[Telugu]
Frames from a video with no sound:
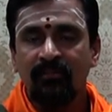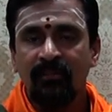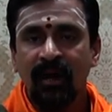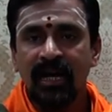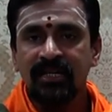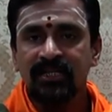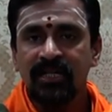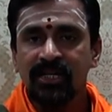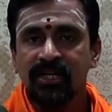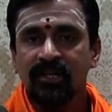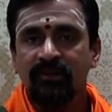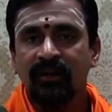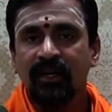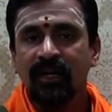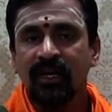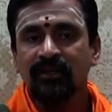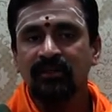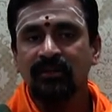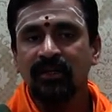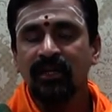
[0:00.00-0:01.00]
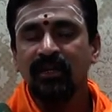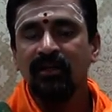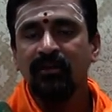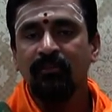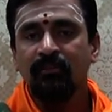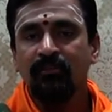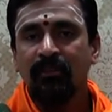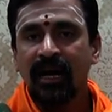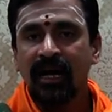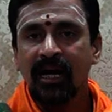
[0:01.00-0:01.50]
మాస శివరాత్రి
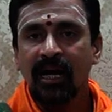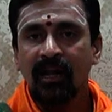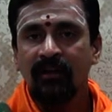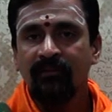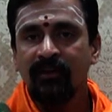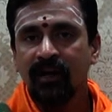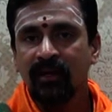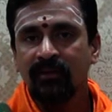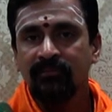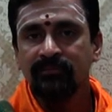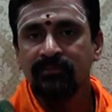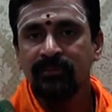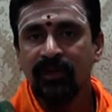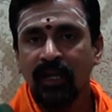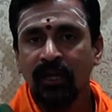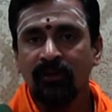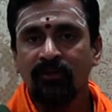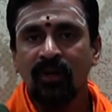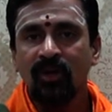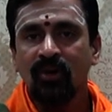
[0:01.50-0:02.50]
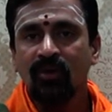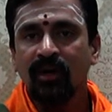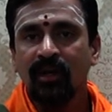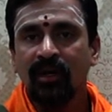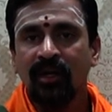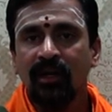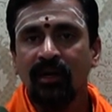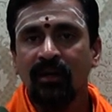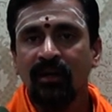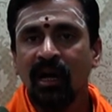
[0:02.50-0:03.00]
మంగళవారం ఇరవై
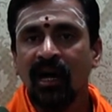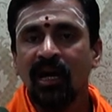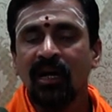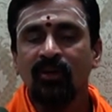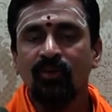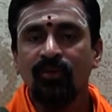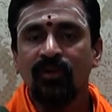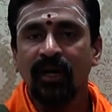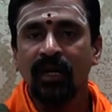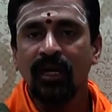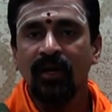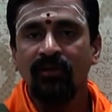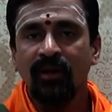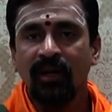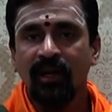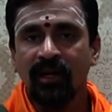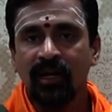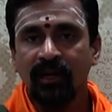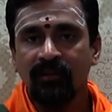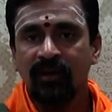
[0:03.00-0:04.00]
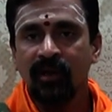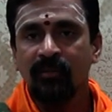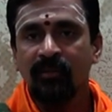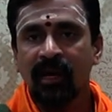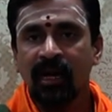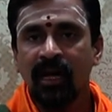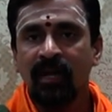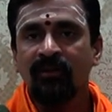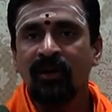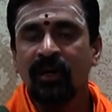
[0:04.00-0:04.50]
ఒకటి నాలుగు రెండు వేల ఇరవై
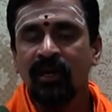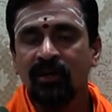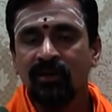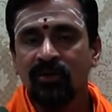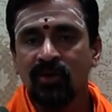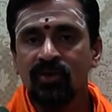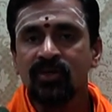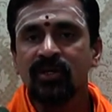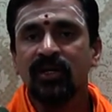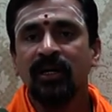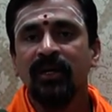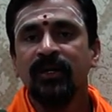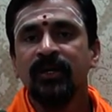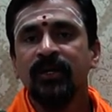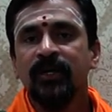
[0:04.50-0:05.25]
మంగళవారం రోజున